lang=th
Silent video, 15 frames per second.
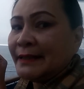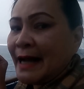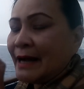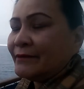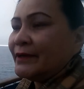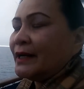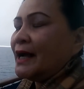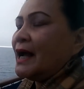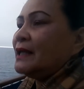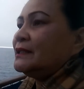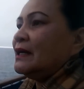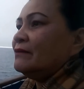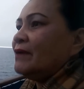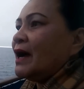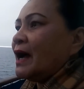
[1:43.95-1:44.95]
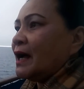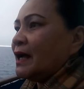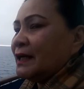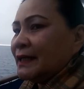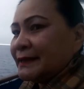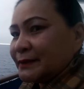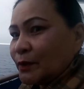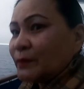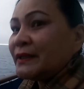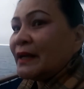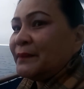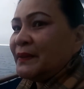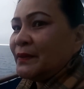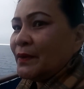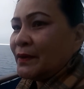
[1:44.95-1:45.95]
หนาวนะคะ แต่ว่าท่นไหน
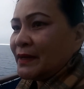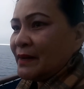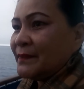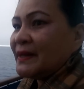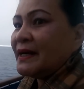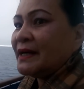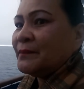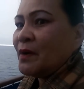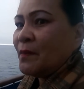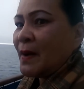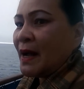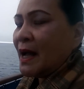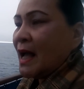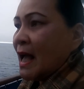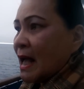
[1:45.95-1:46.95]
พี่น้องในเบิงเพราะว่า